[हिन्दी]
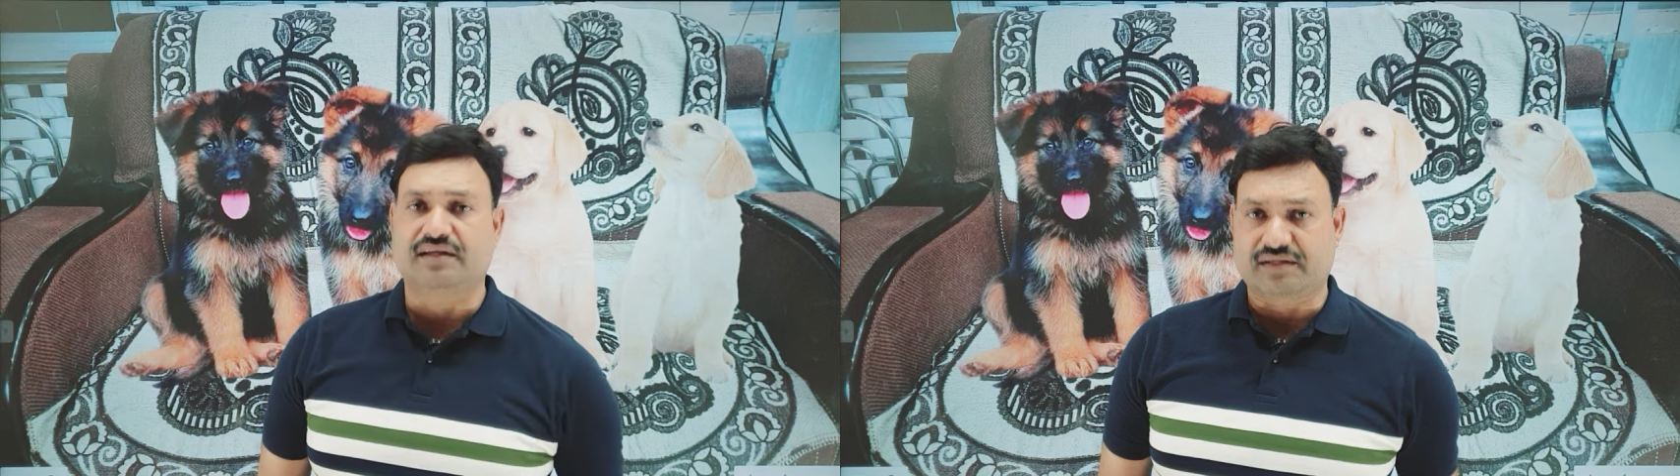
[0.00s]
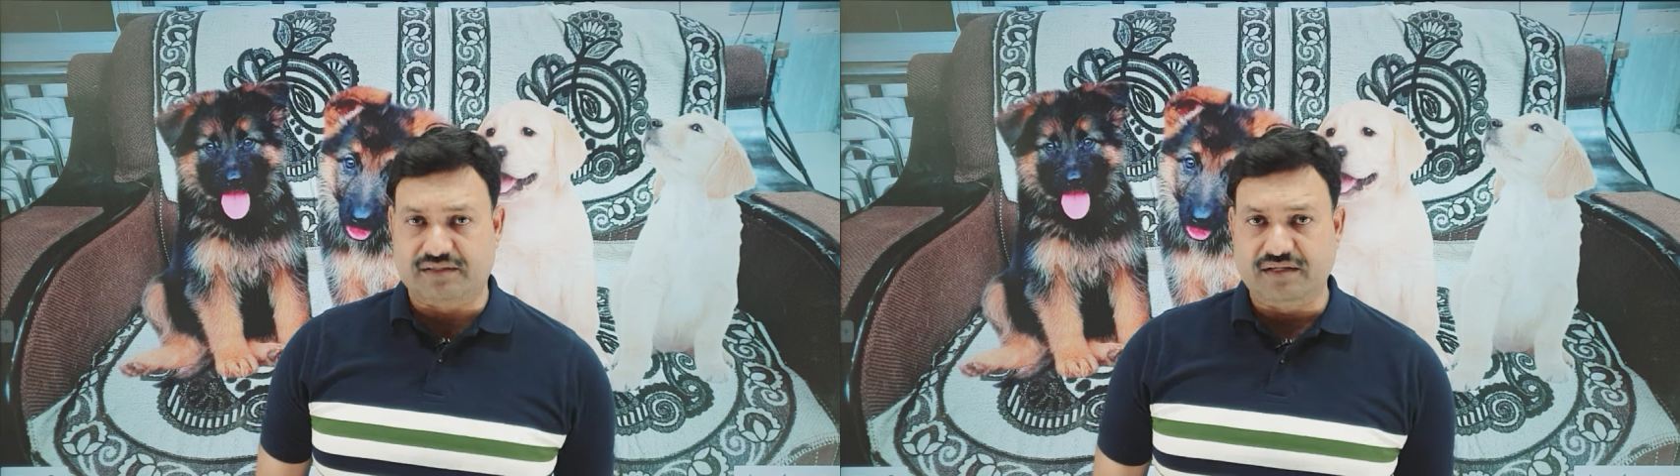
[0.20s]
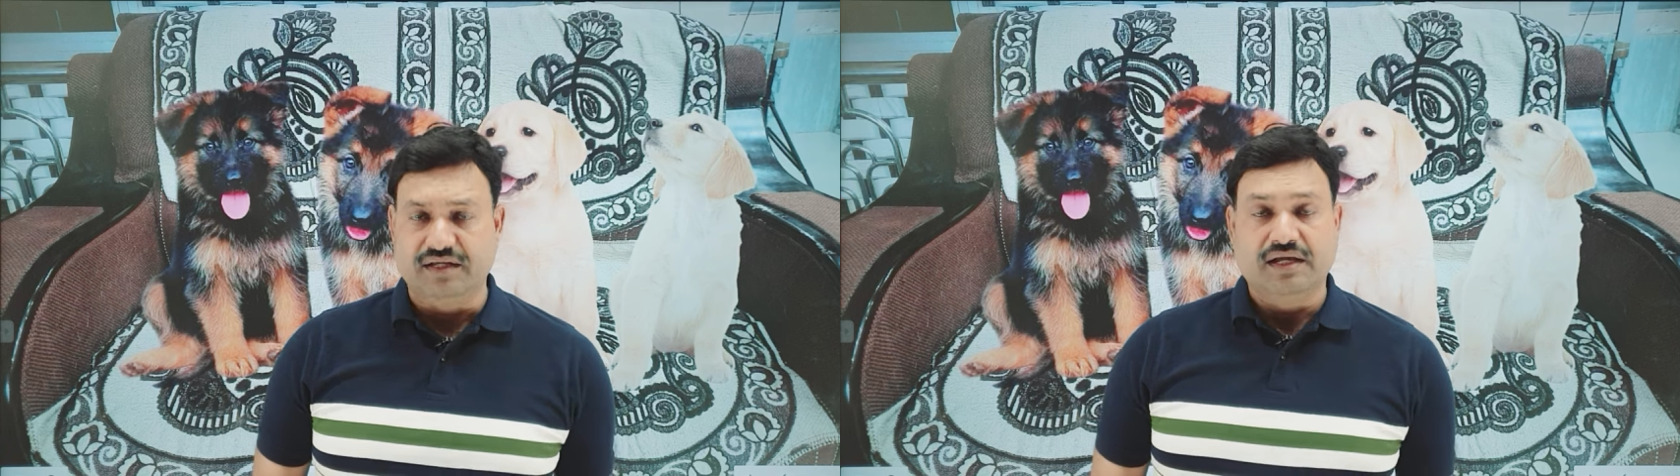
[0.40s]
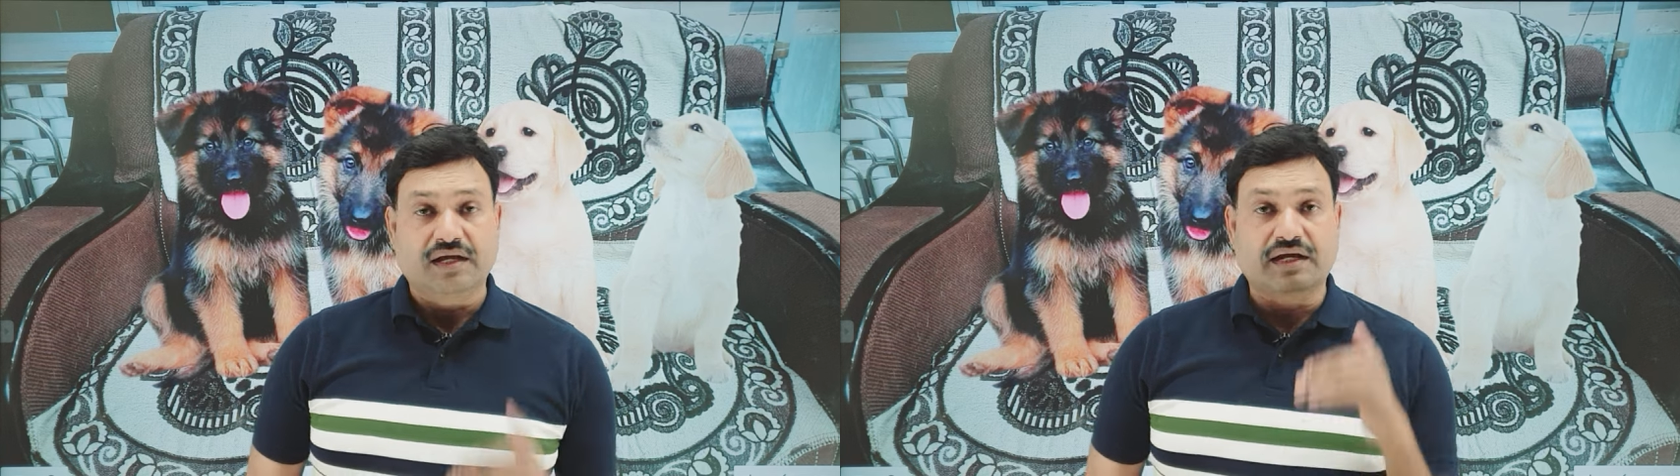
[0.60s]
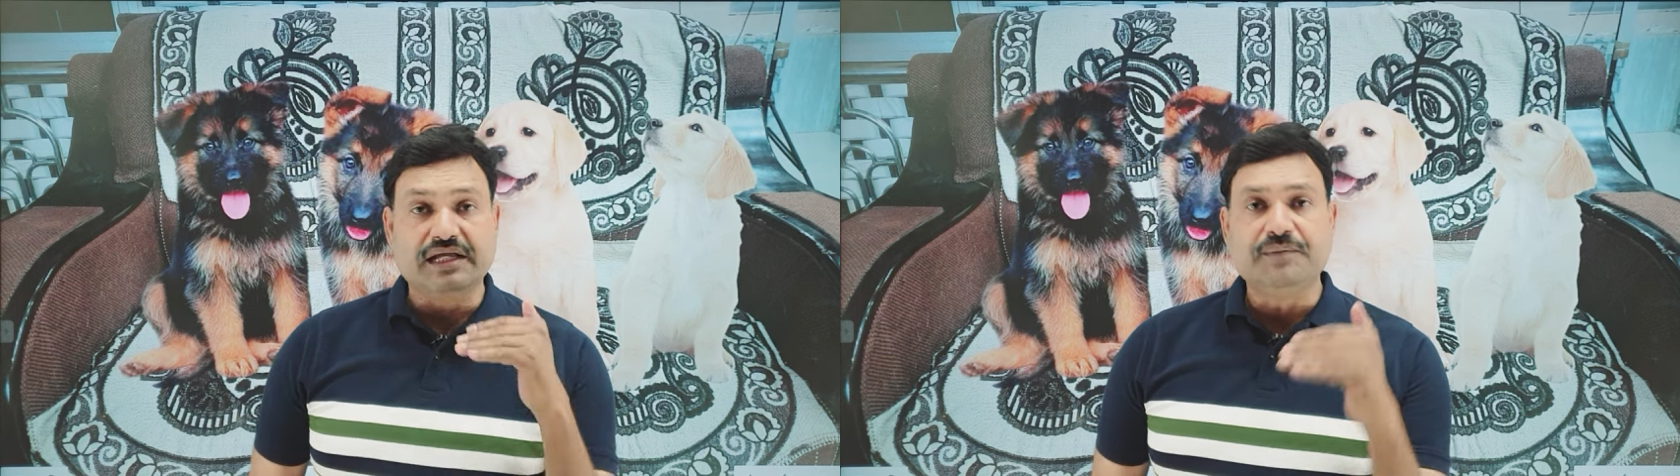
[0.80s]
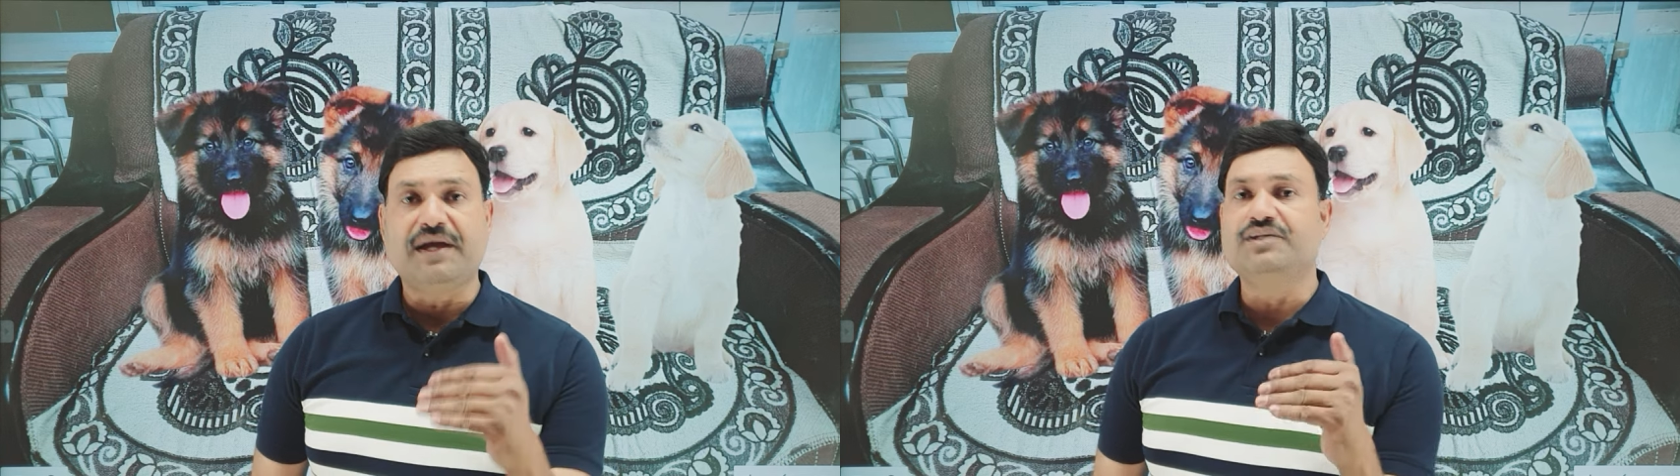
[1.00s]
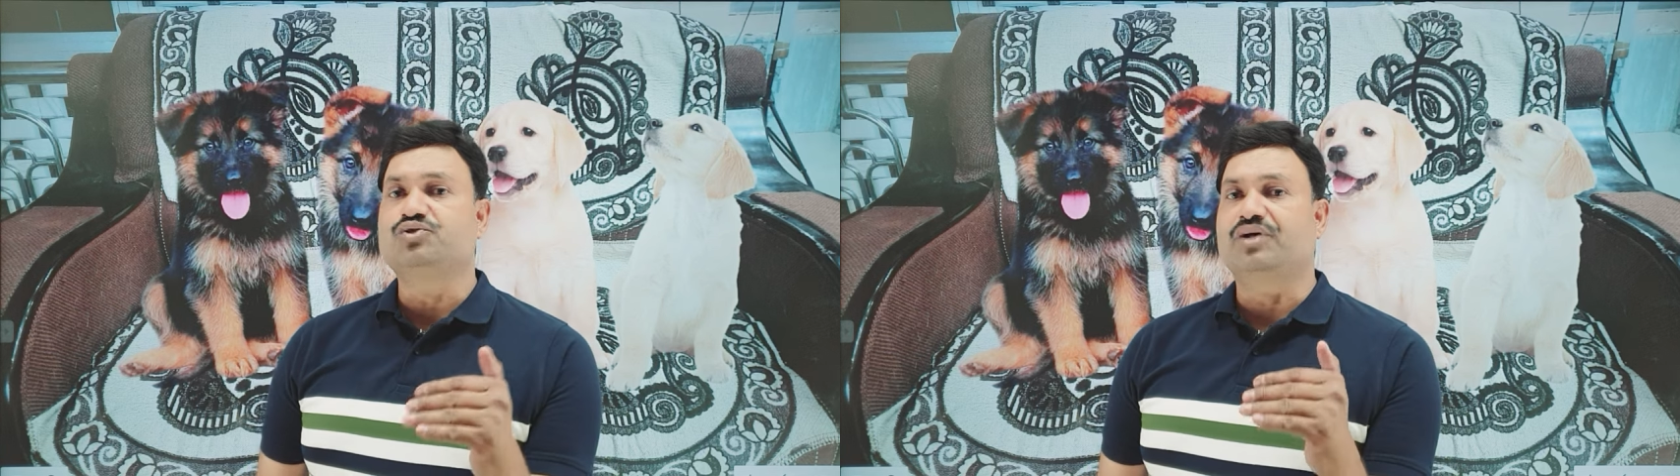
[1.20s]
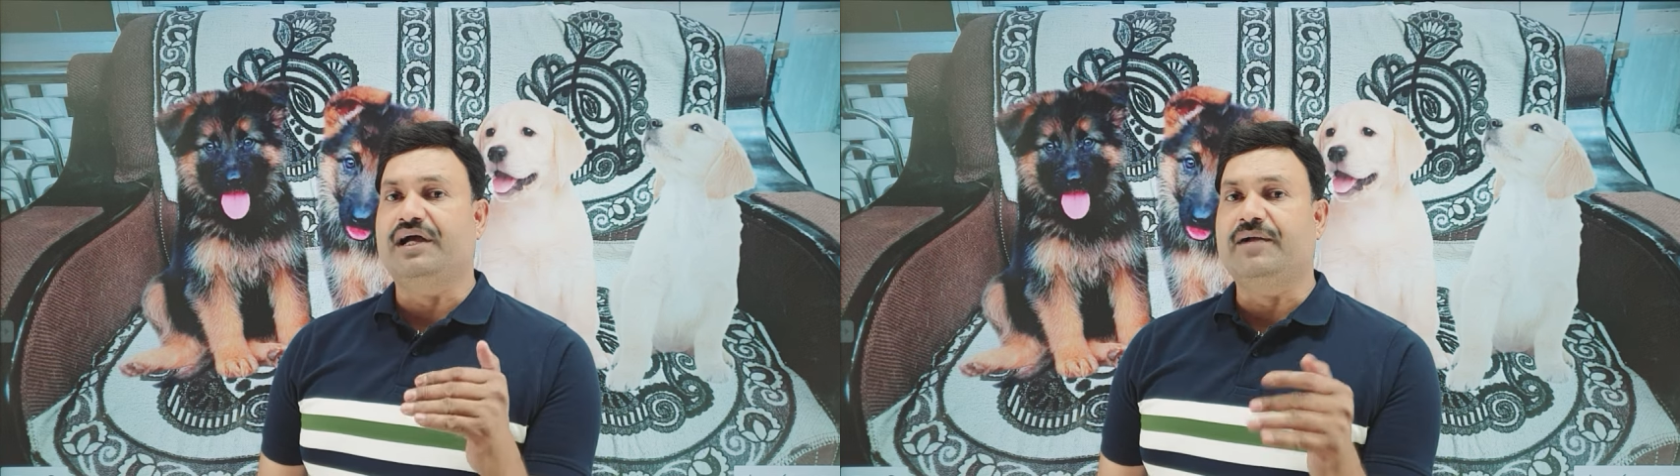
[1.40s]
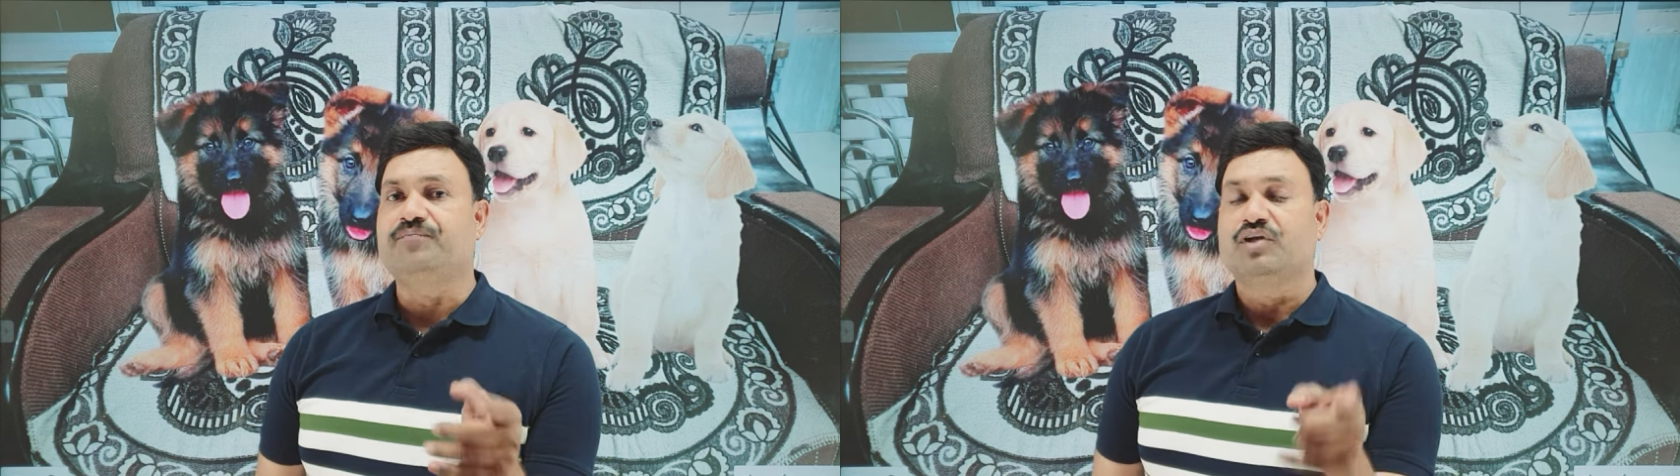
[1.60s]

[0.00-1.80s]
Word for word: रखिए कई भाई जो है